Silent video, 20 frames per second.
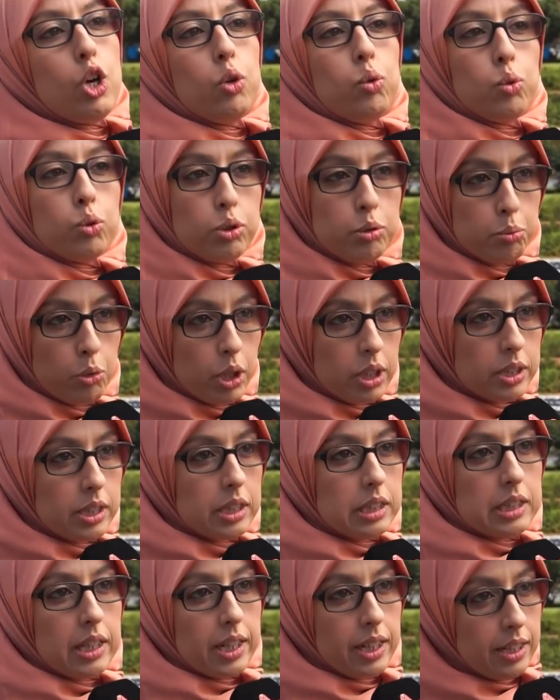
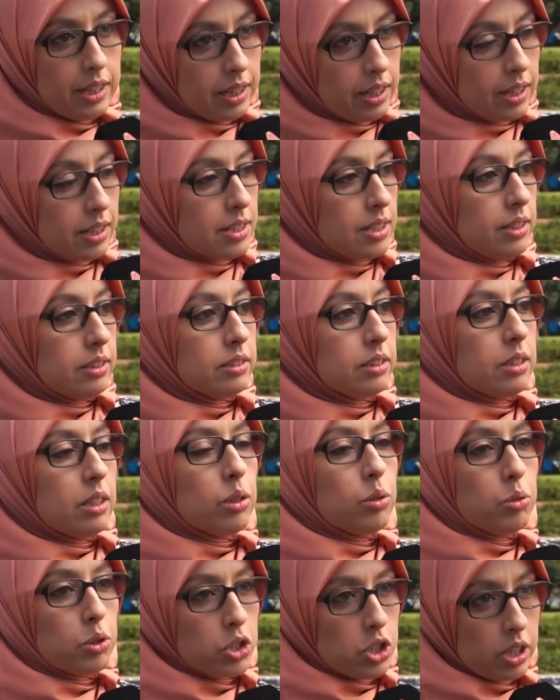والديمقراطيه الداخليه هي اللي كتحدد
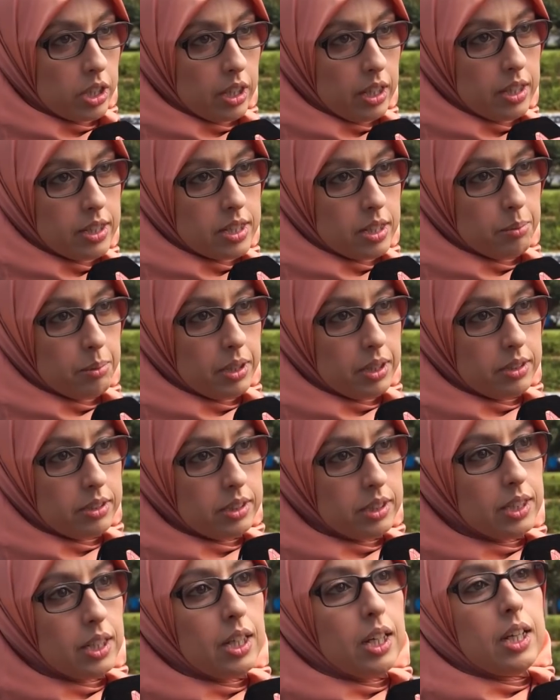لك واش هاد الاحزاب
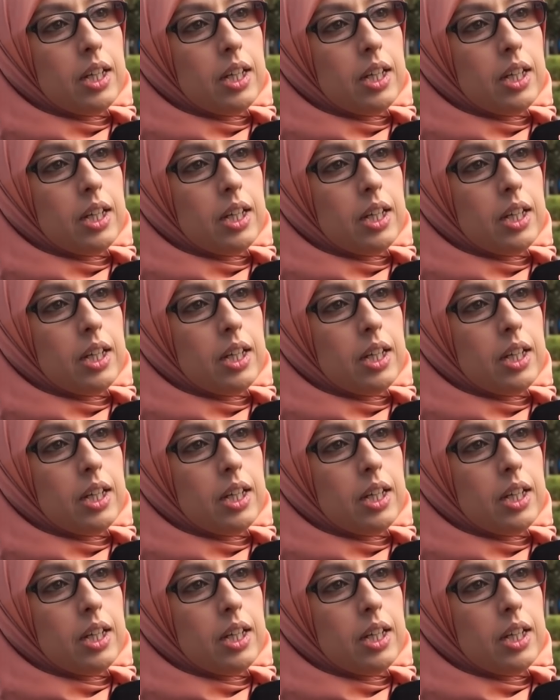هادي